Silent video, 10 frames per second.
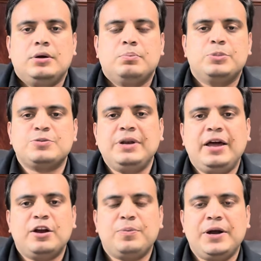
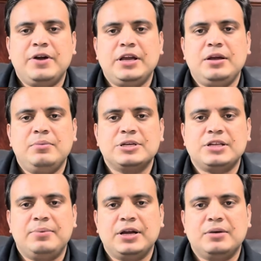बिस्मिल्लाम
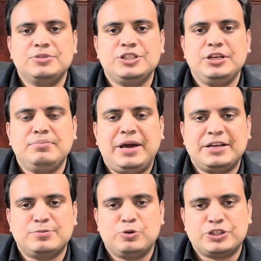अस्सलाम जी मैं
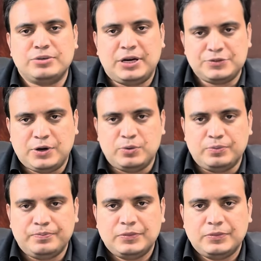नजमुल हसन बाजवा हूँ